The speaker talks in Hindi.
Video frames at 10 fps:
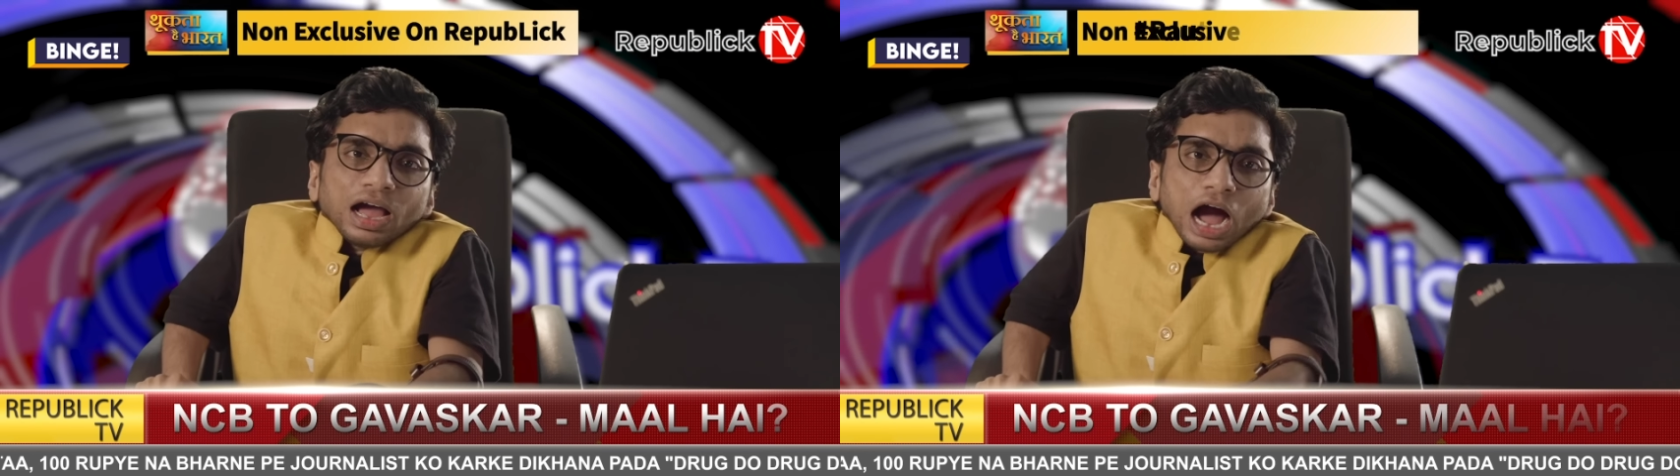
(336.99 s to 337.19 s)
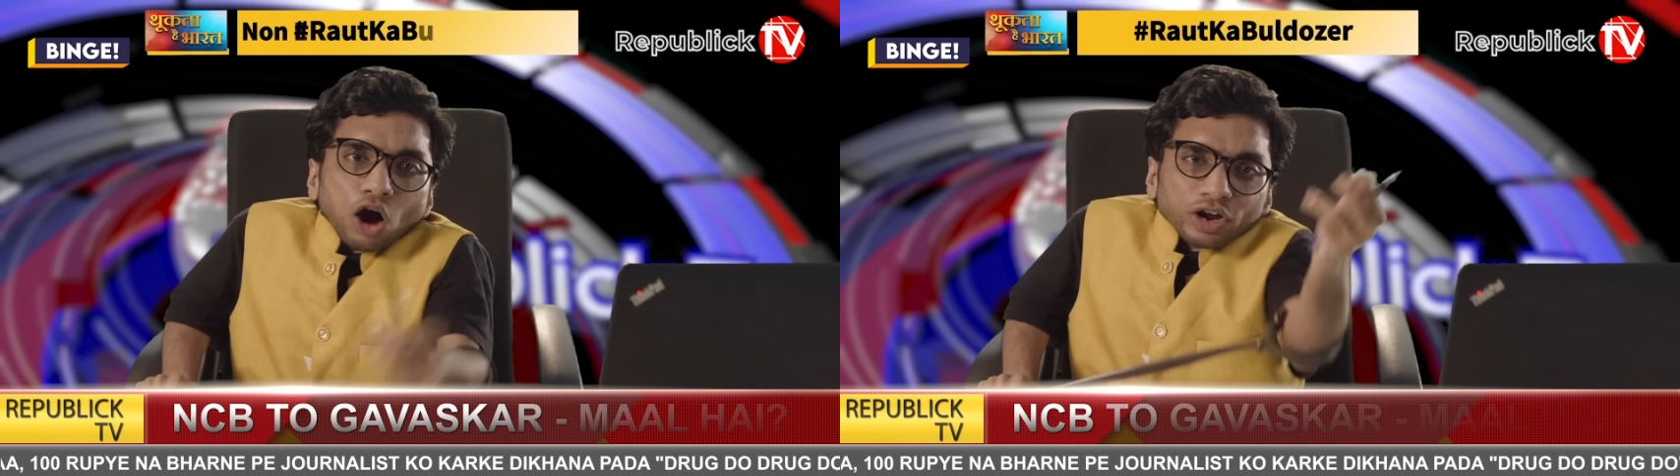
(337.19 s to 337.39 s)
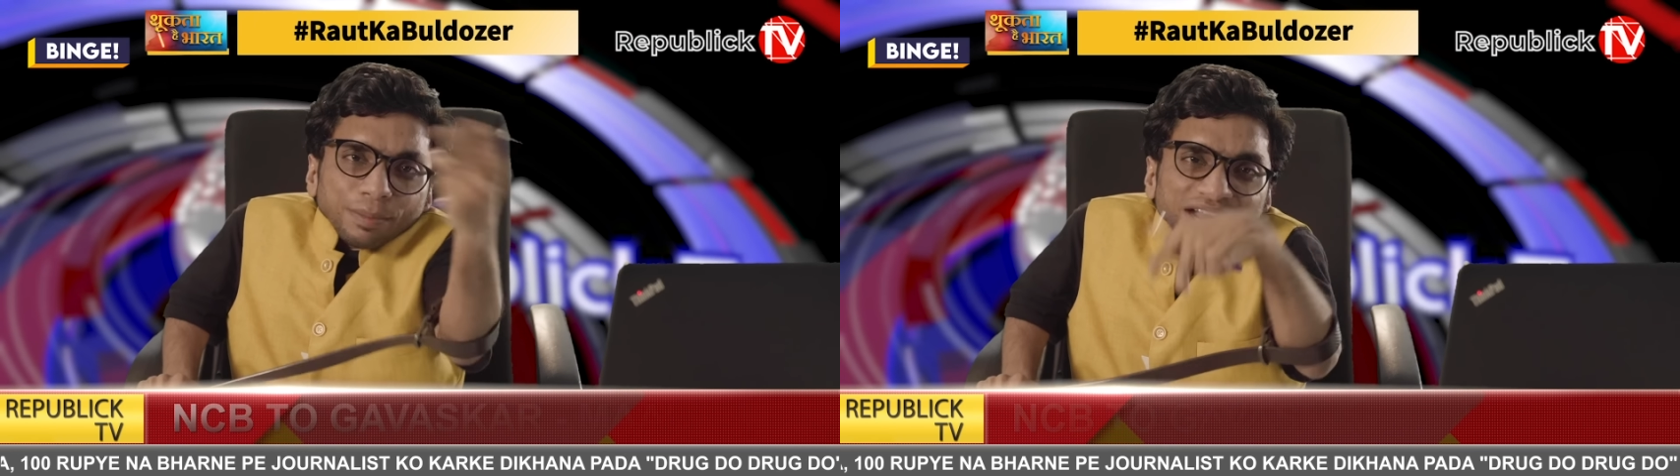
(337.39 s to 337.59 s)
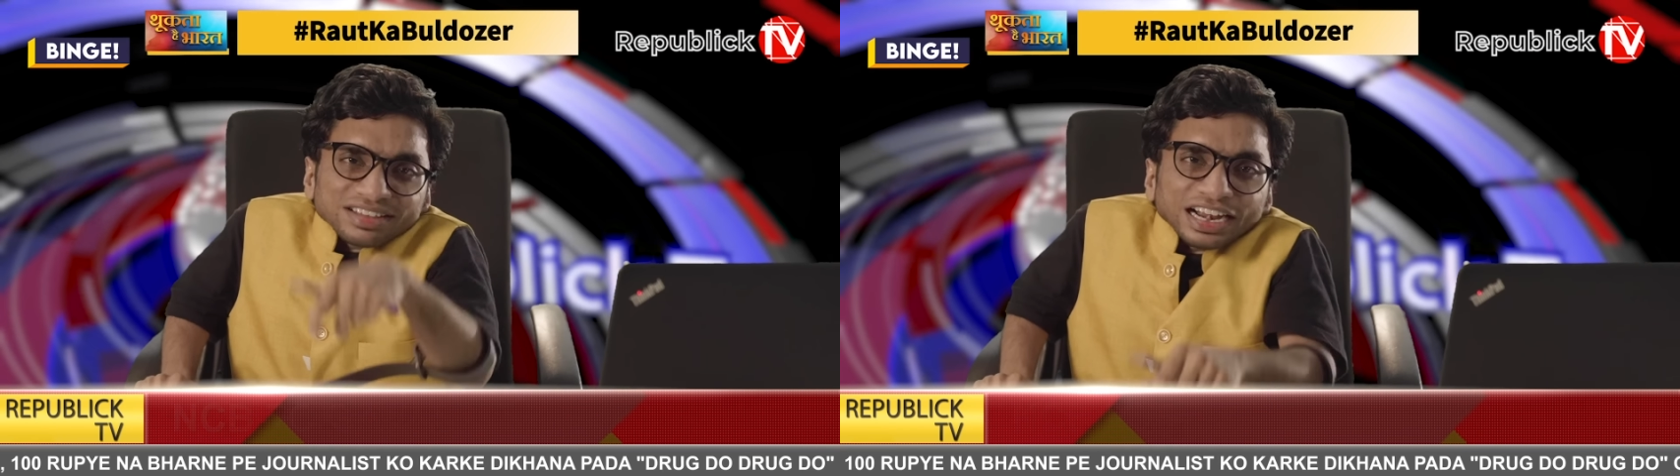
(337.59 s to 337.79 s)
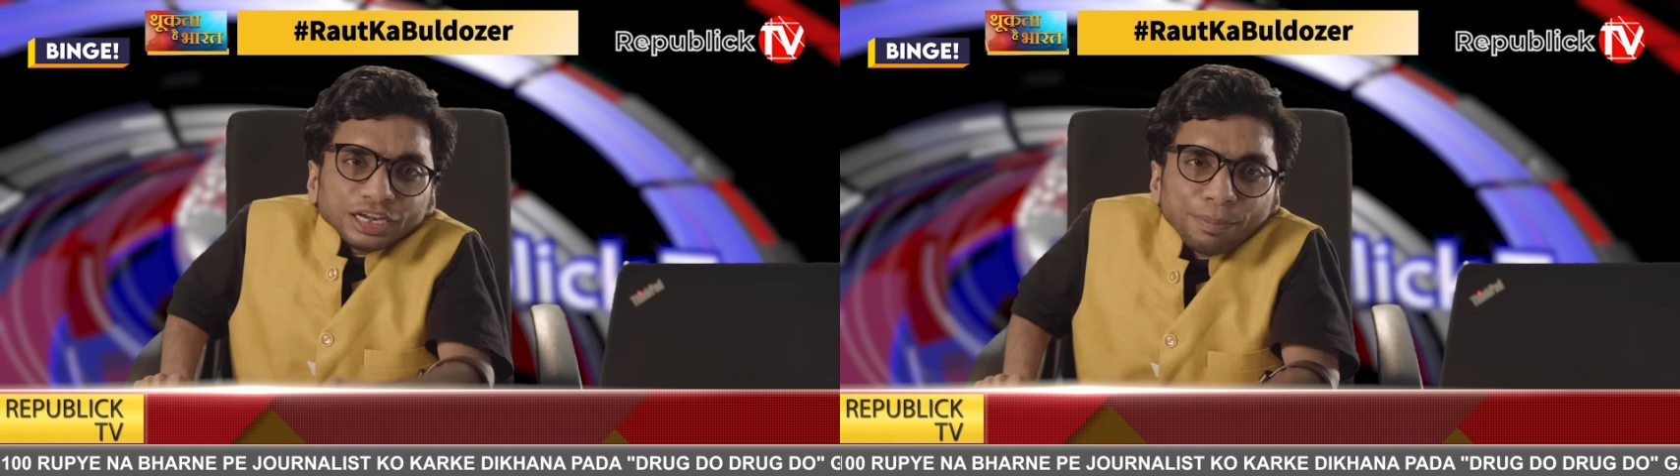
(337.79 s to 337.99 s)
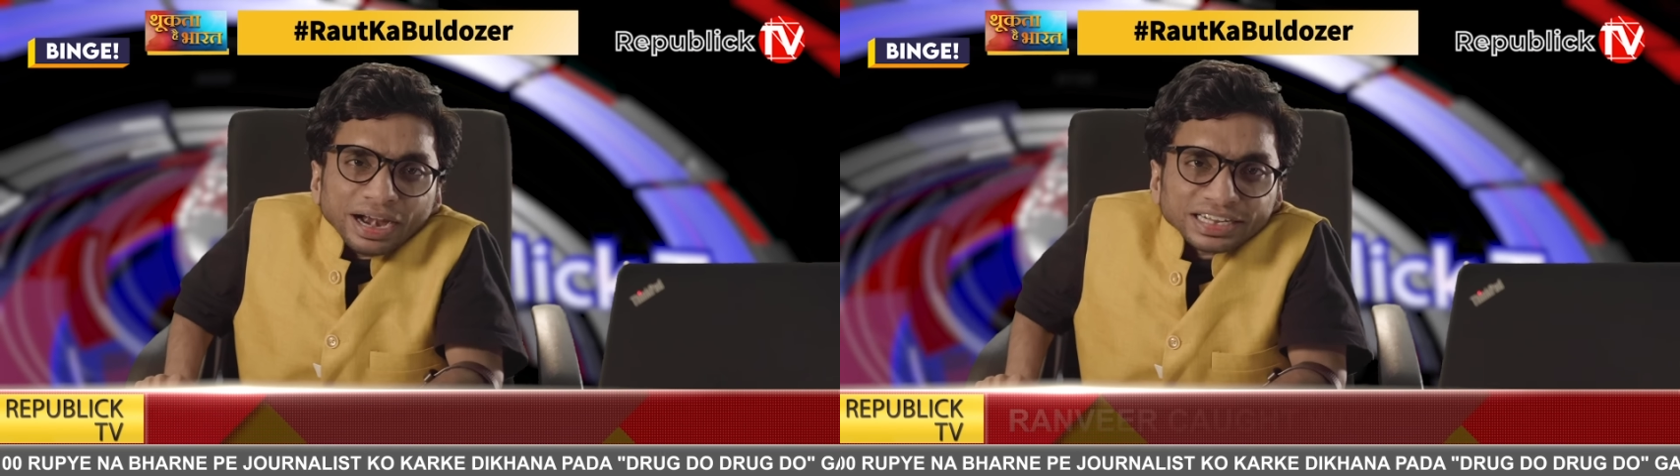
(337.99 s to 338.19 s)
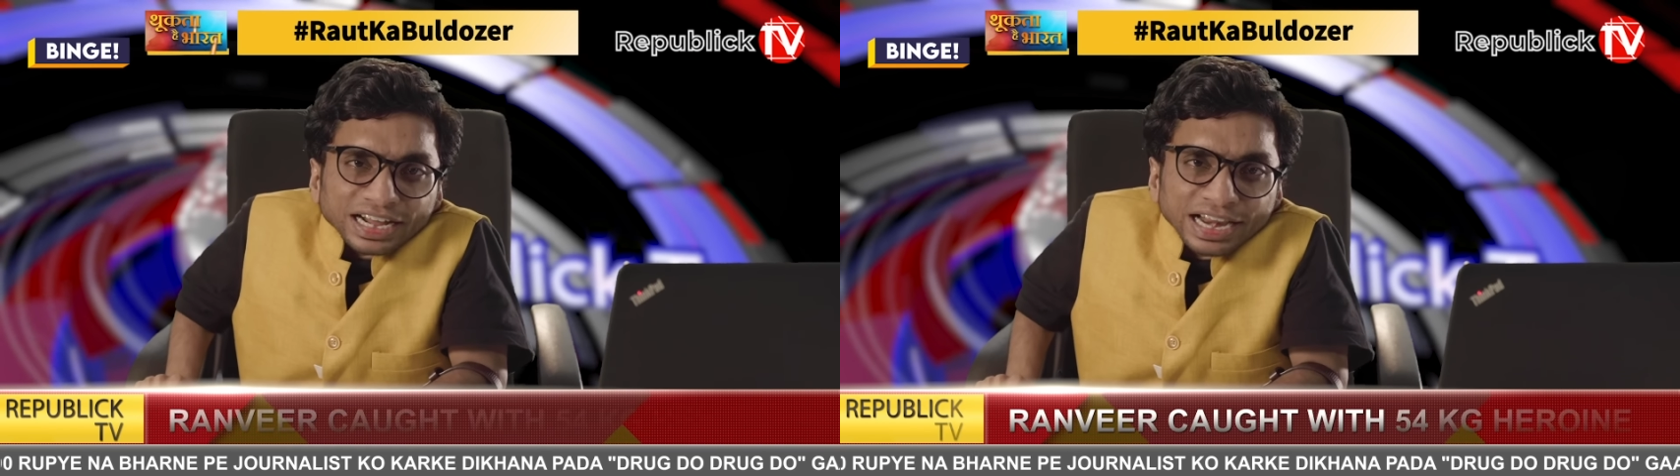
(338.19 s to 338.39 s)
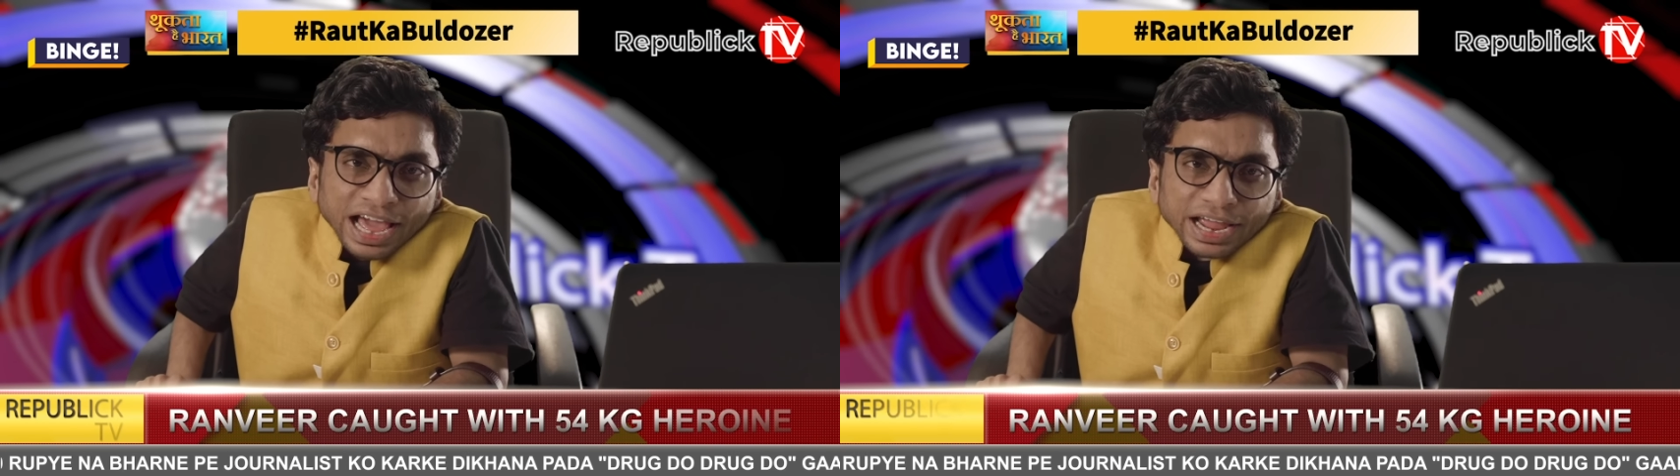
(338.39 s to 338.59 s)
आओगे मेरे साथ डिबेट
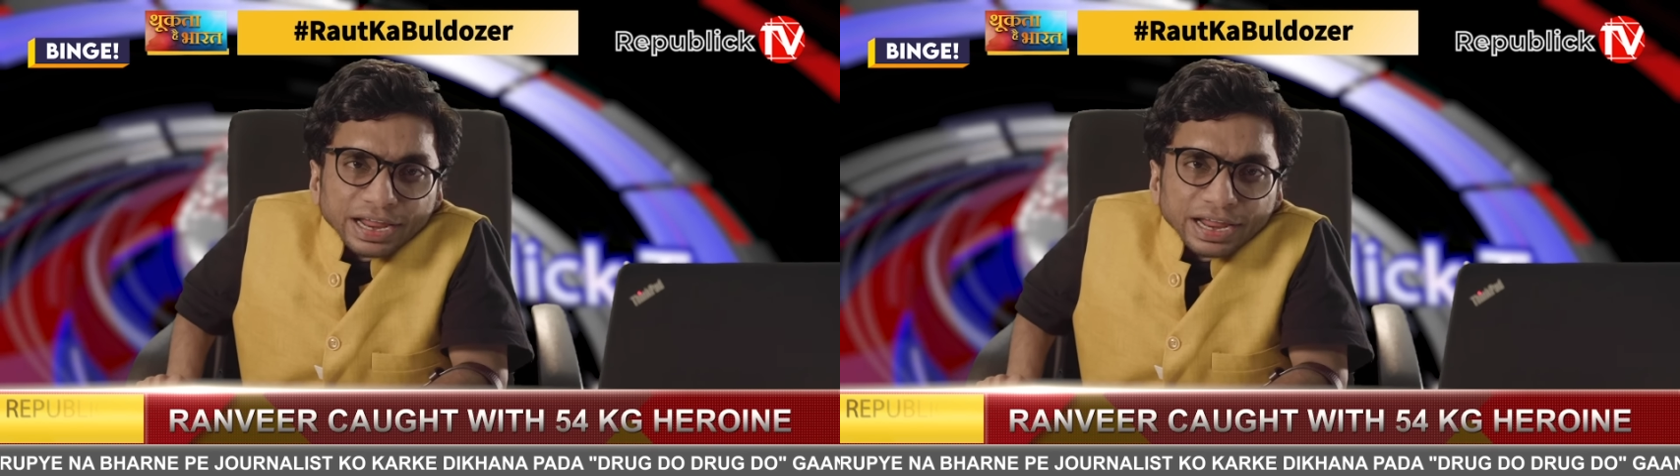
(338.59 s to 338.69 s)
करने